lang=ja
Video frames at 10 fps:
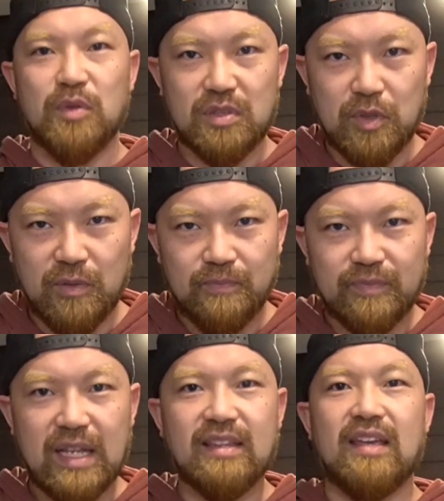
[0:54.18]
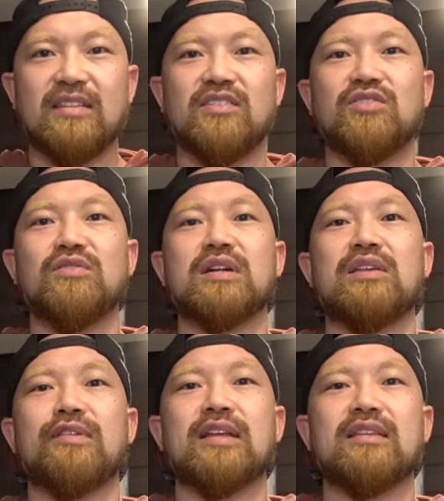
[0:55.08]
もそもなぜ2週間
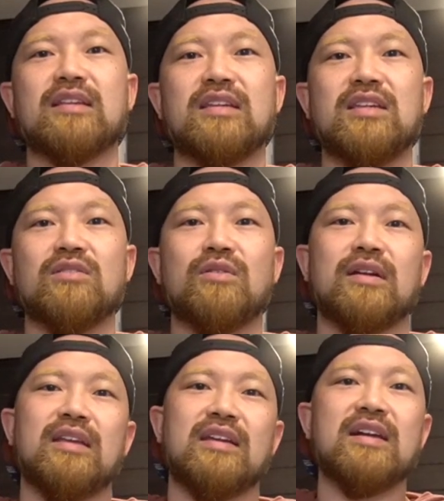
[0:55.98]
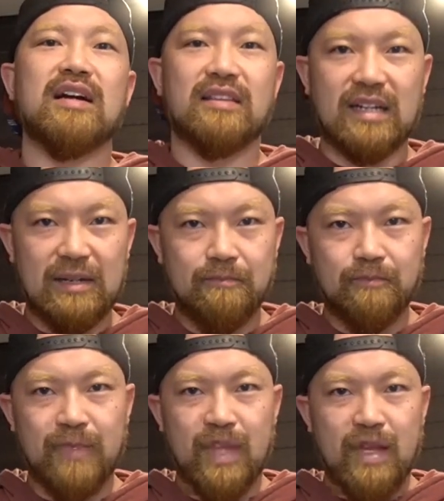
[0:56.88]
にわたって筋トレができなかった
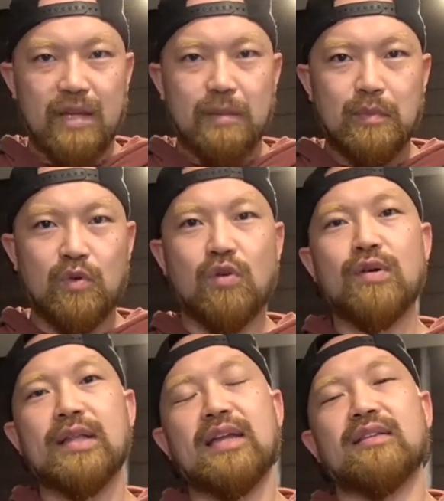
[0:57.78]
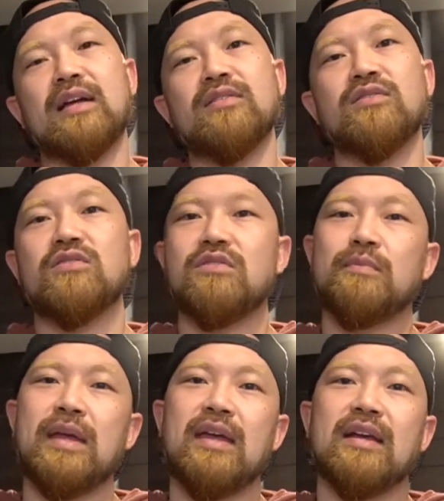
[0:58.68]
かもうここはね、単
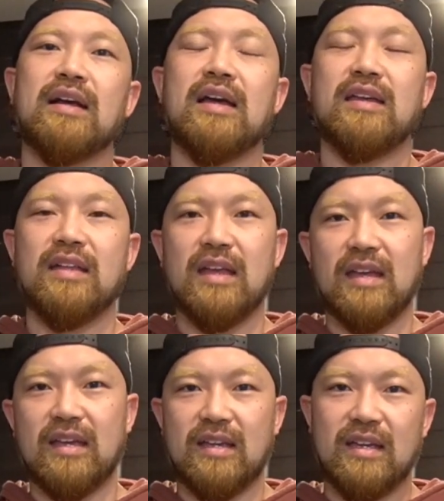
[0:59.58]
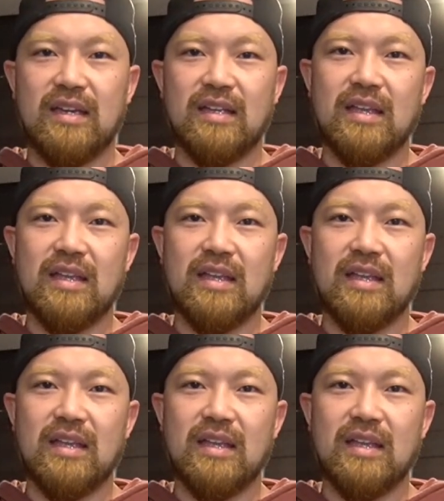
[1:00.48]
純明快で、えー、